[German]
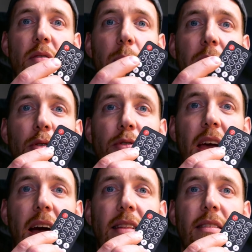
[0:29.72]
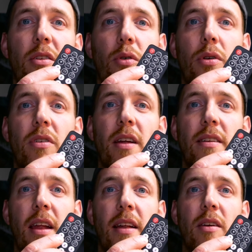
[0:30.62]
wenn man auf die 1 gedrückt hat,
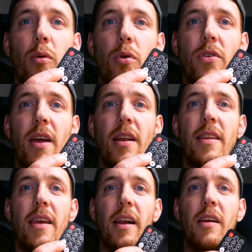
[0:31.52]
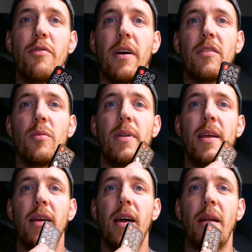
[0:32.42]
dann hat die rote LED angefangen zu
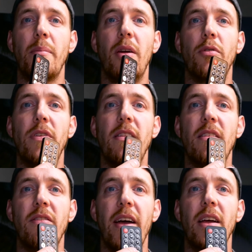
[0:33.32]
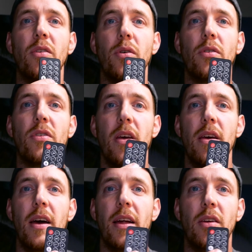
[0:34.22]
blinken, hat man auf die 2 gedrückt,
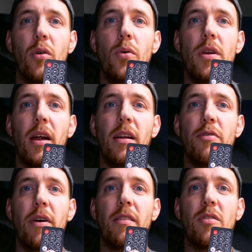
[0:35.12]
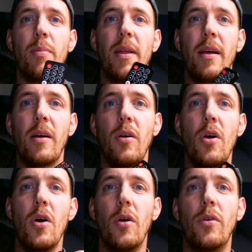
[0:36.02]
hat die grüne angefangen zu blinken
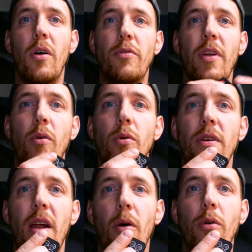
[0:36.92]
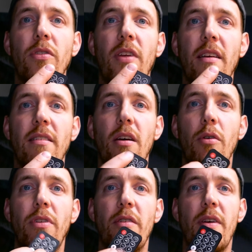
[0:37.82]
und auf der roten Austaste
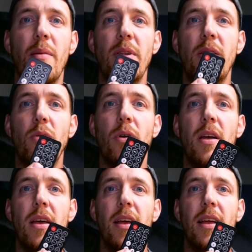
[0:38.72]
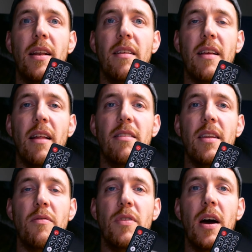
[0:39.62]
auf der Fernbedienung ging das Ganze
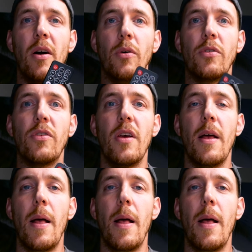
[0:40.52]
dann wieder aus.